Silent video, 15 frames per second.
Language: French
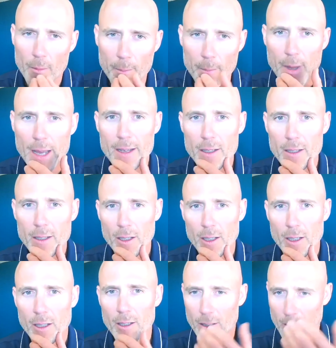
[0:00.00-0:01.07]
Mais
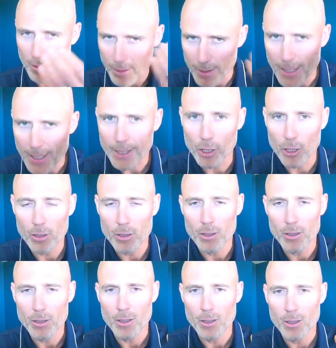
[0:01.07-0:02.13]

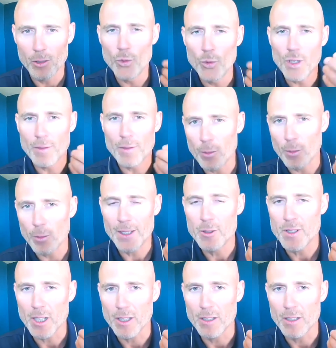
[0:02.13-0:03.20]
l'école, nous a formaté
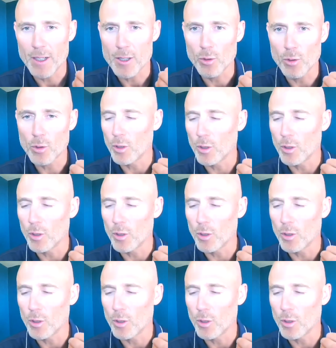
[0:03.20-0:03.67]
d'une certaine façon que